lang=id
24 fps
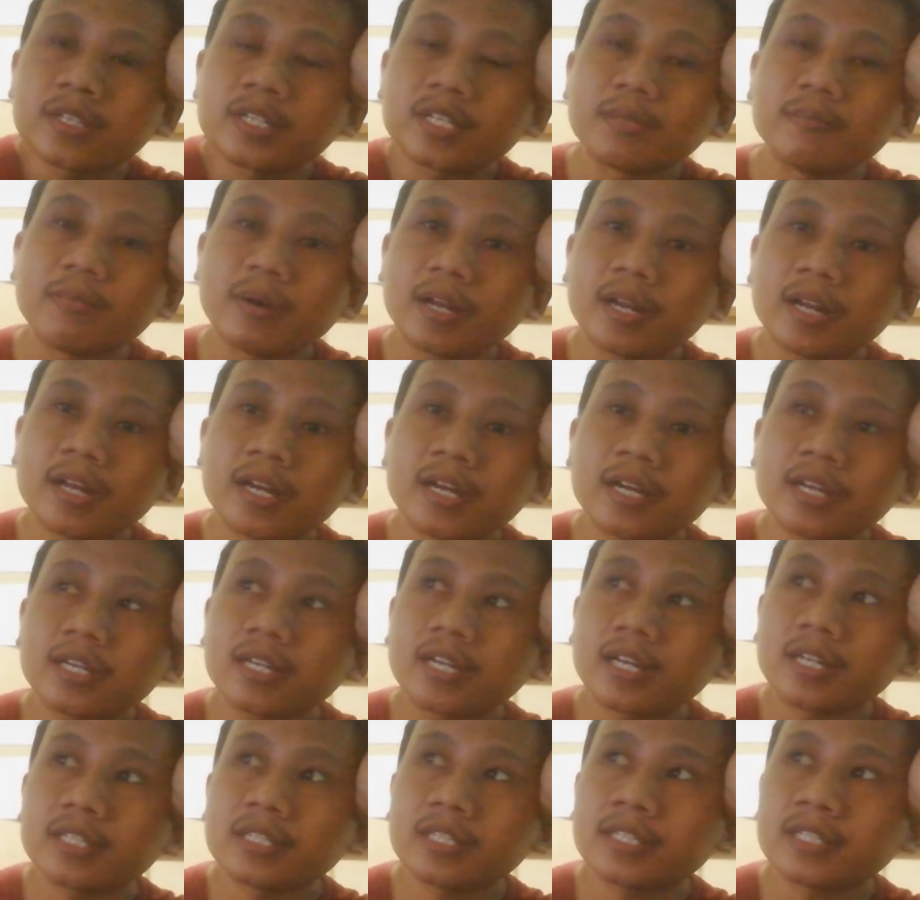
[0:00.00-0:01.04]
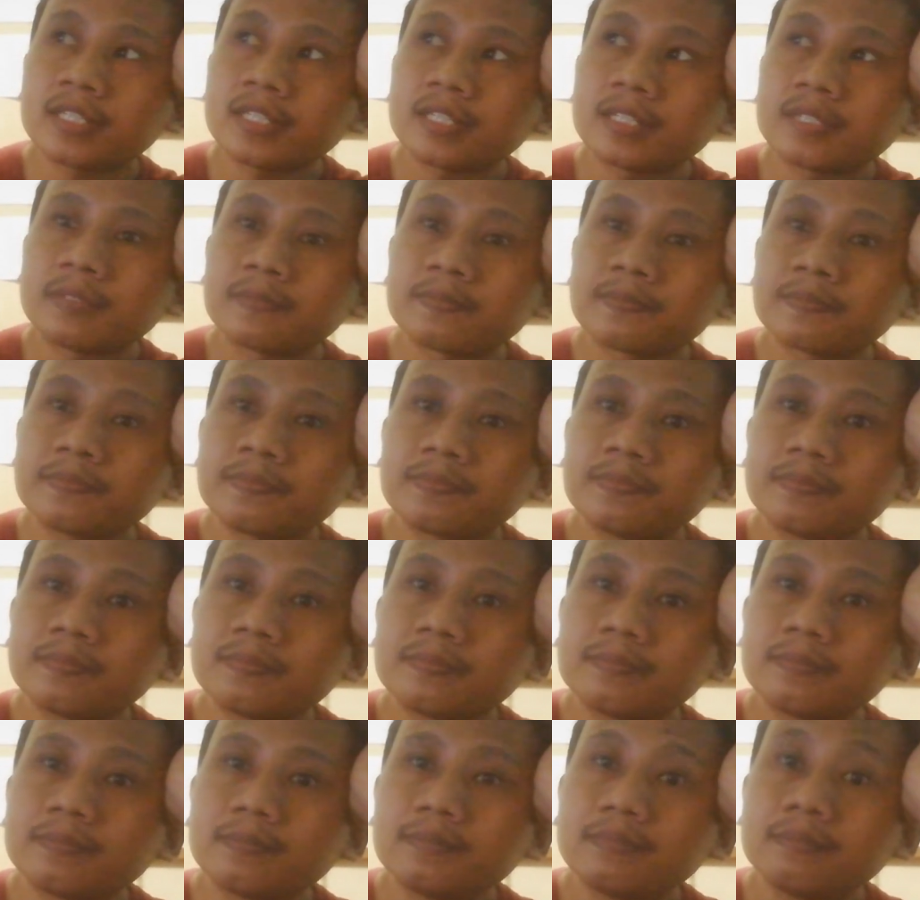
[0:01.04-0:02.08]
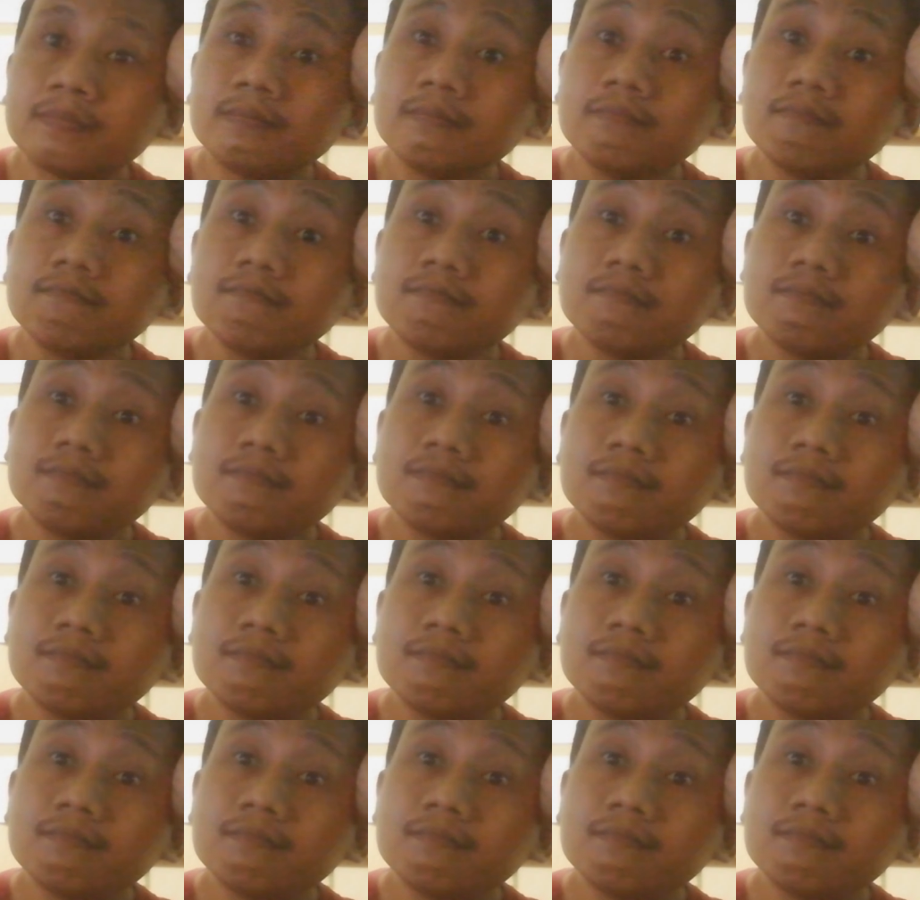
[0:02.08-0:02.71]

gimana enaknya hmm?